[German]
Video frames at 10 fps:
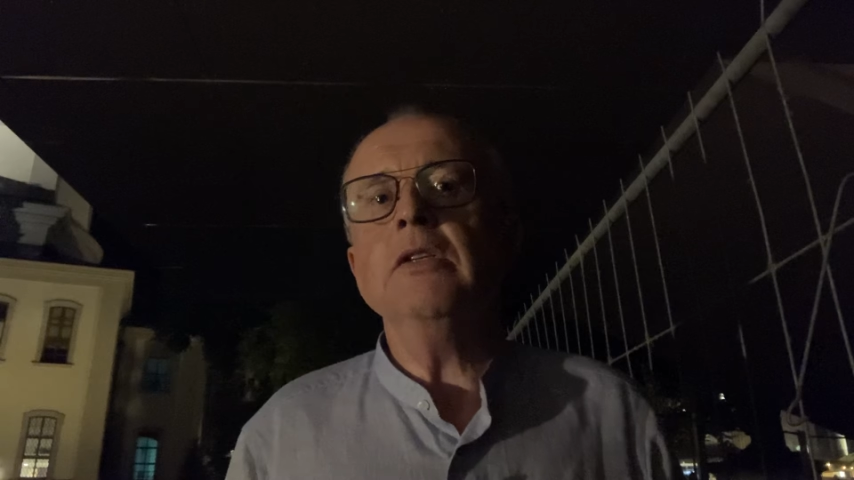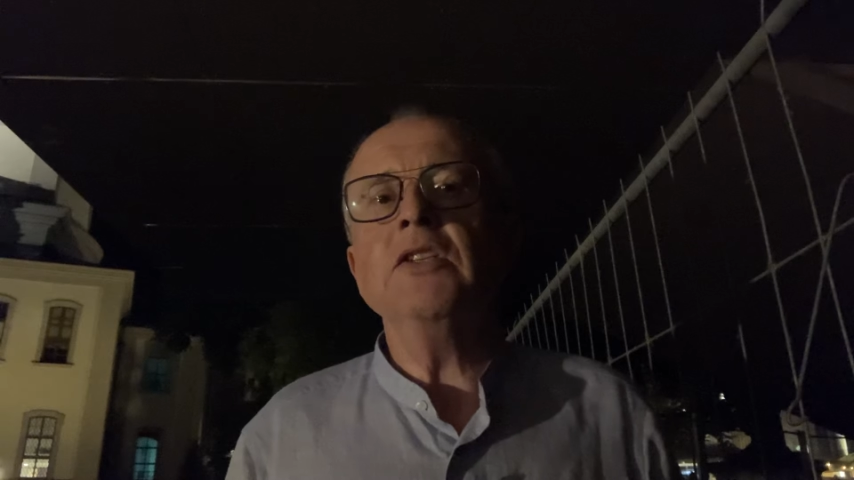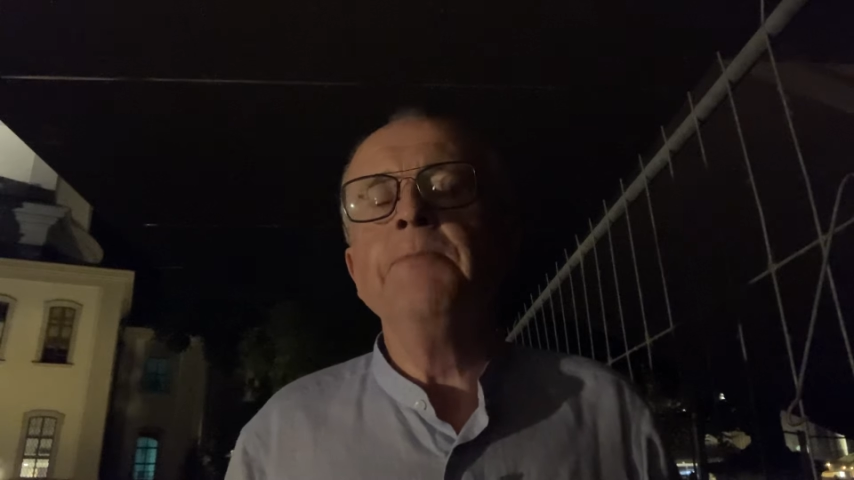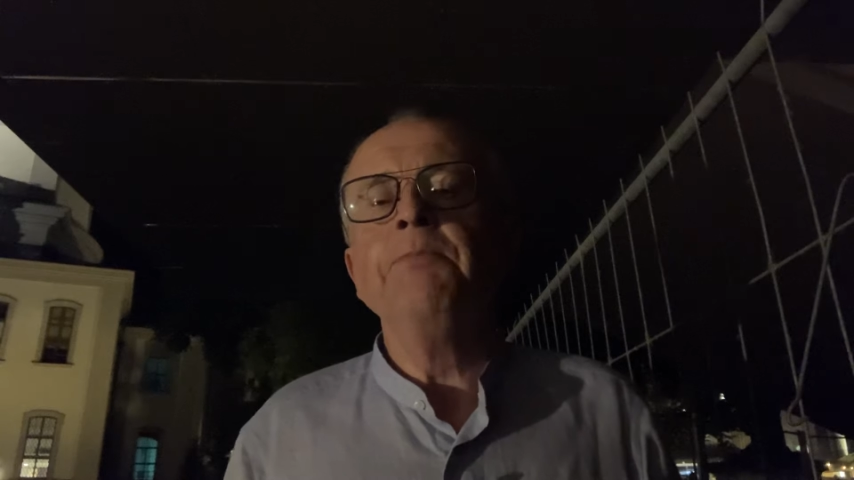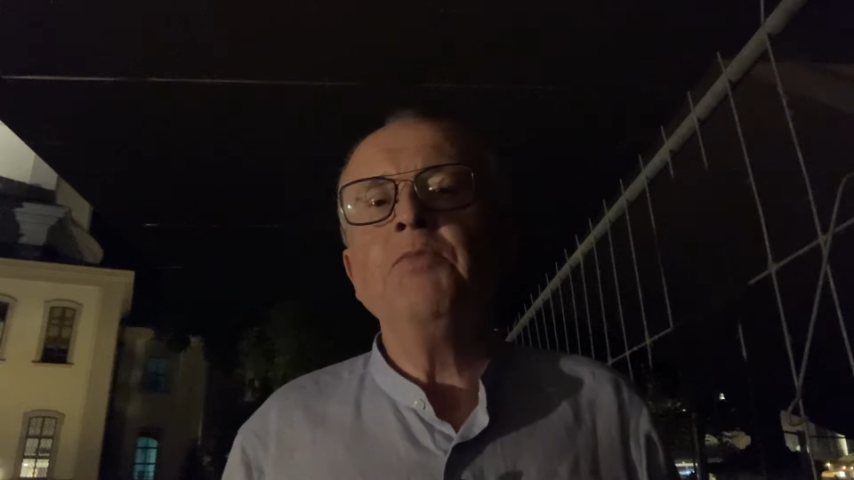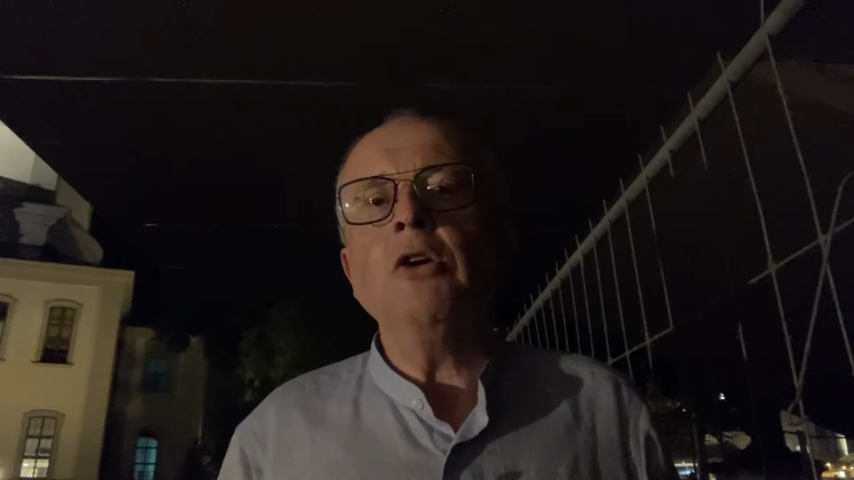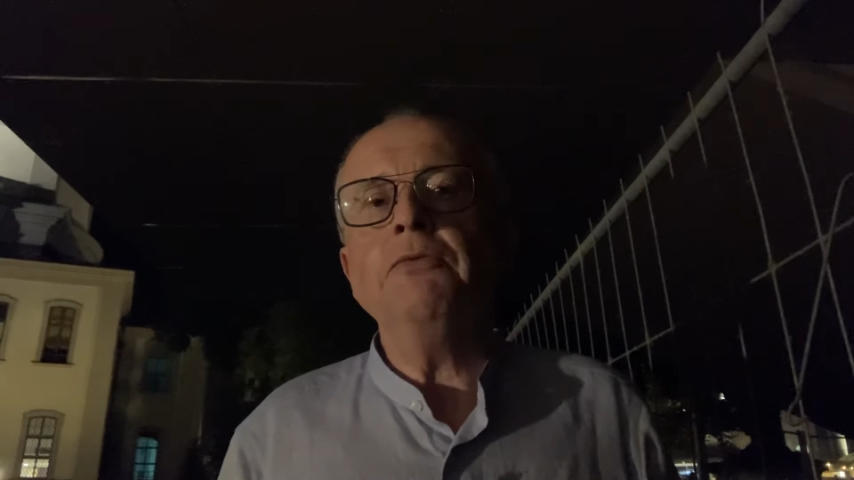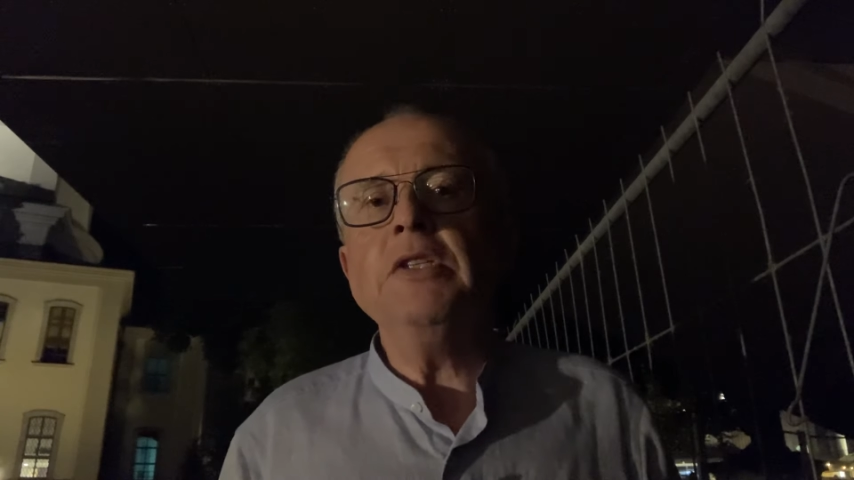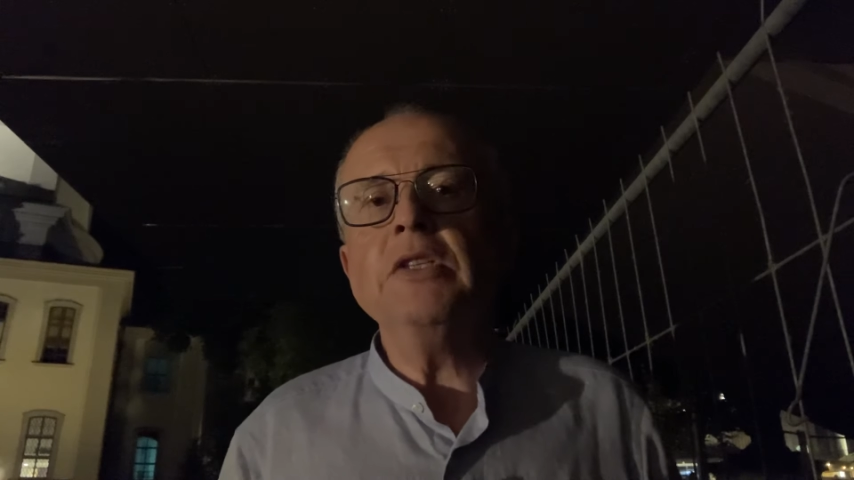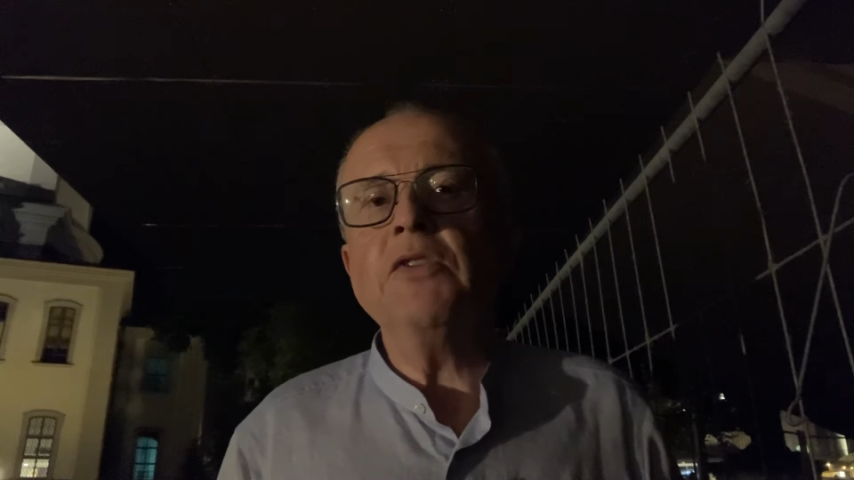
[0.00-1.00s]
ist auf
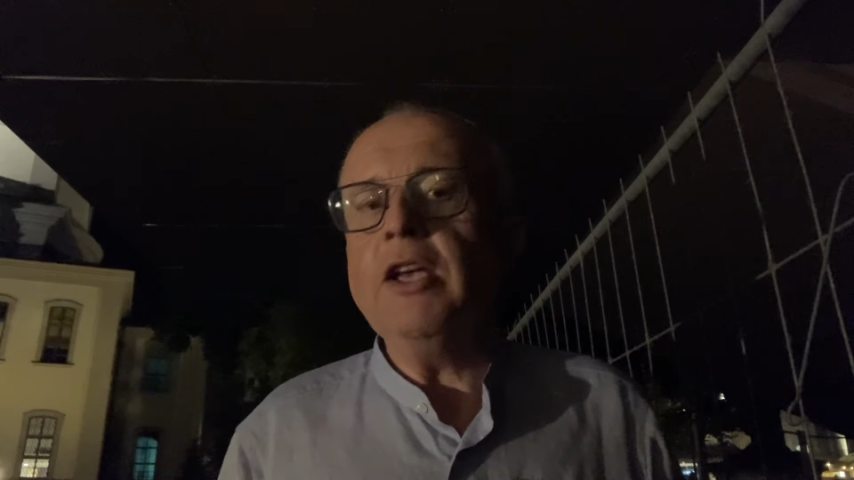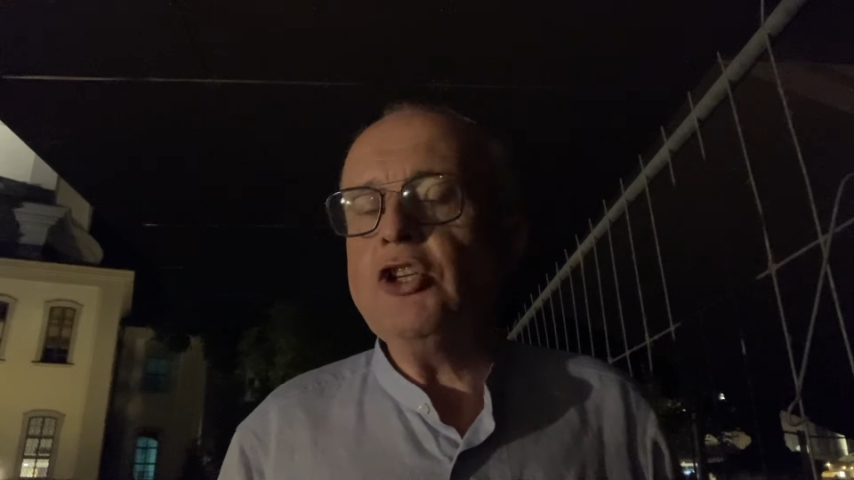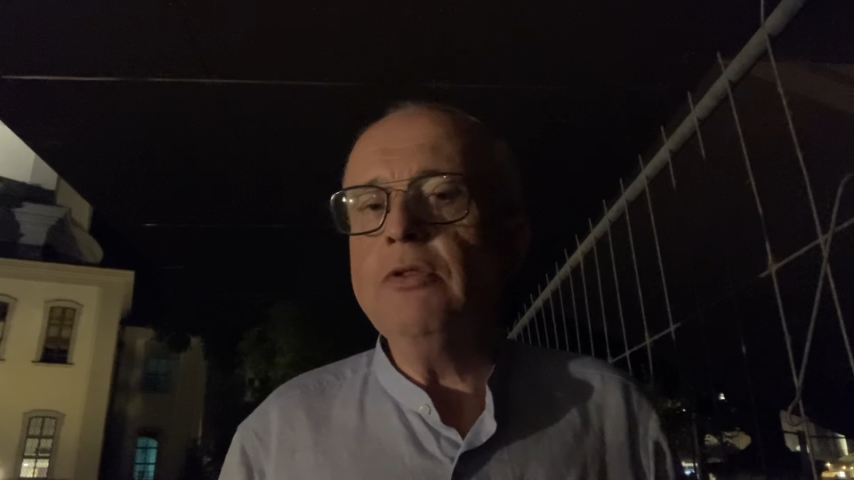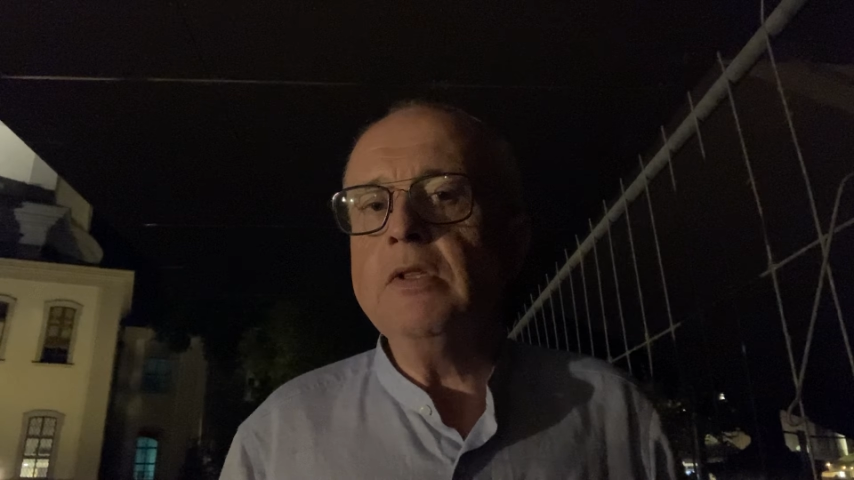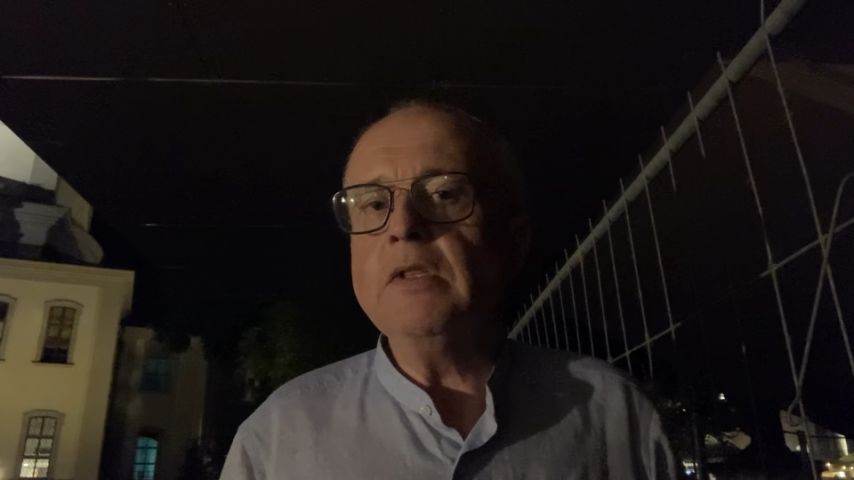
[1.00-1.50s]
diese zwei Stunden,